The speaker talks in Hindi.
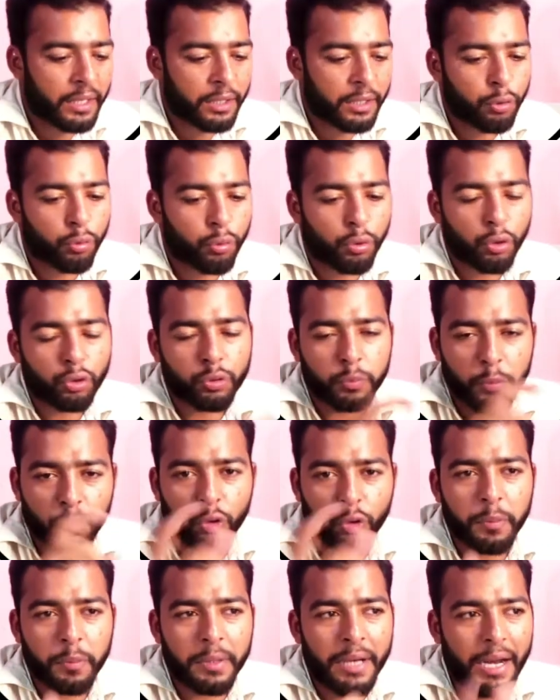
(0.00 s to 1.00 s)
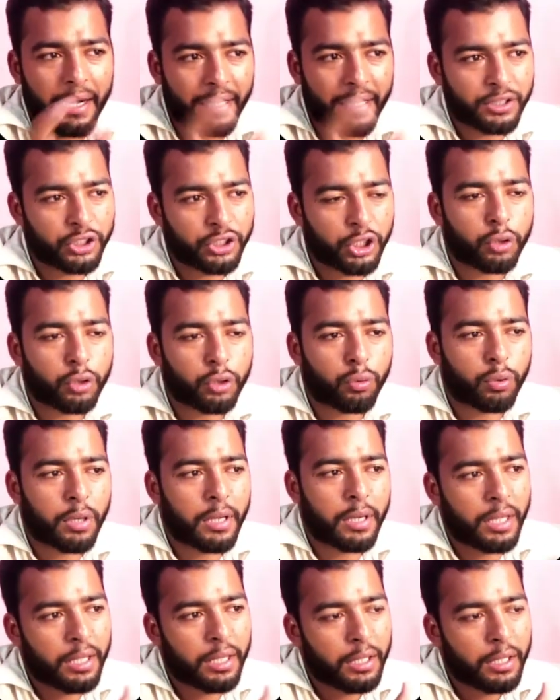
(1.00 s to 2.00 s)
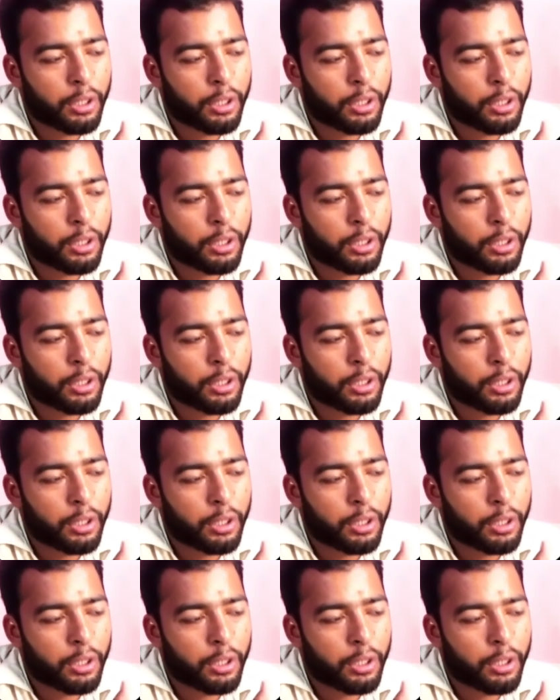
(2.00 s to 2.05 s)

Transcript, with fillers: क्योंकि उसमें कोई भी डाटा चेंज होगा ना